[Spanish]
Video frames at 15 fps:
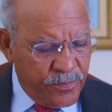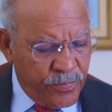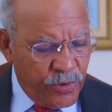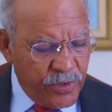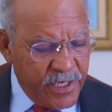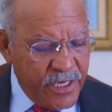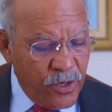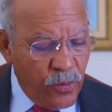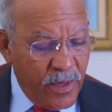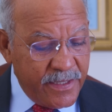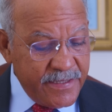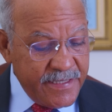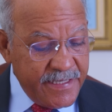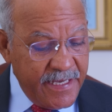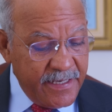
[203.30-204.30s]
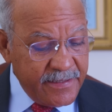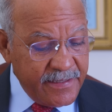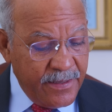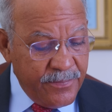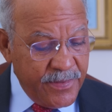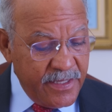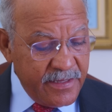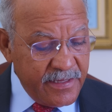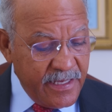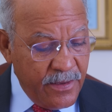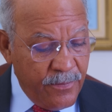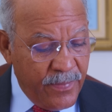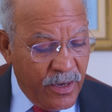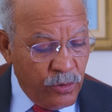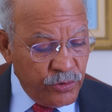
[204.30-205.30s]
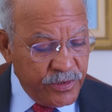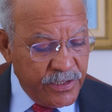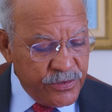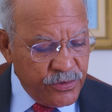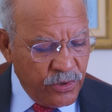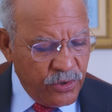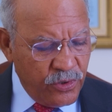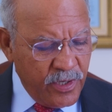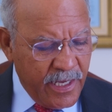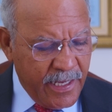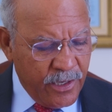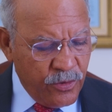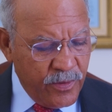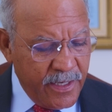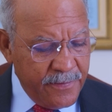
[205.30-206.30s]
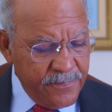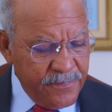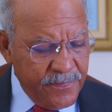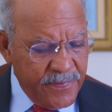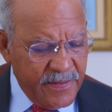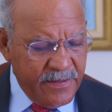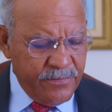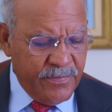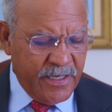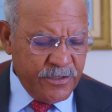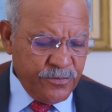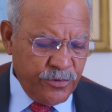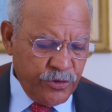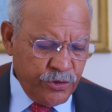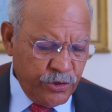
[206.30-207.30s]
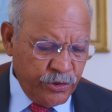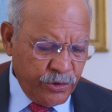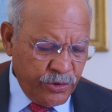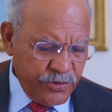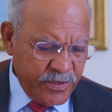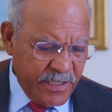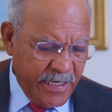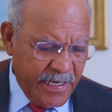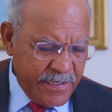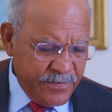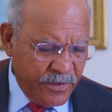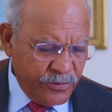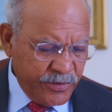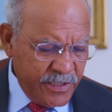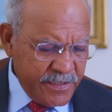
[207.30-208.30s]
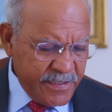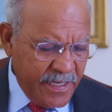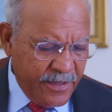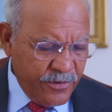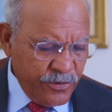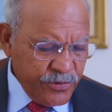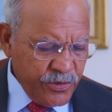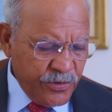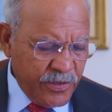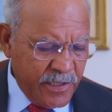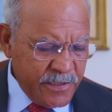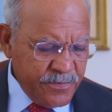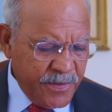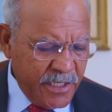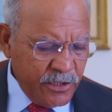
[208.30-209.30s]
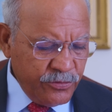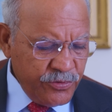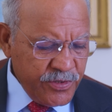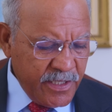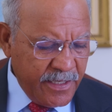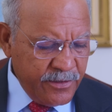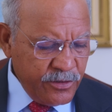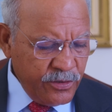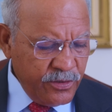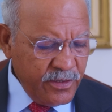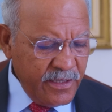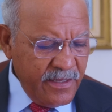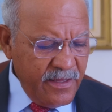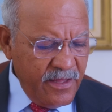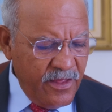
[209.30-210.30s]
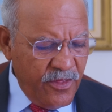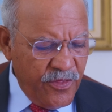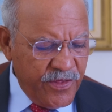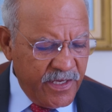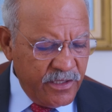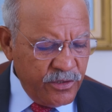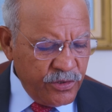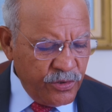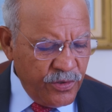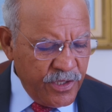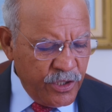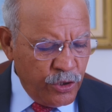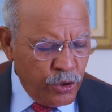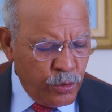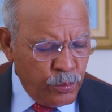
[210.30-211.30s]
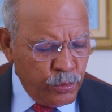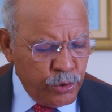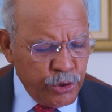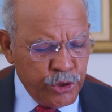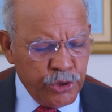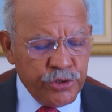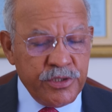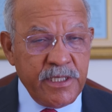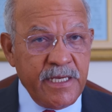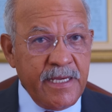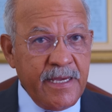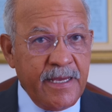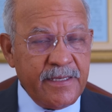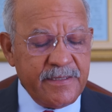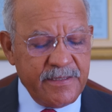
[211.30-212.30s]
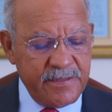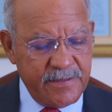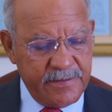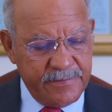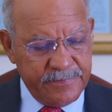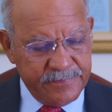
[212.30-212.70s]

porque Juan ciertamente bautizó con agua, mas vosotros seréis bautizados con el Espíritu Santo dentro de no muchos días.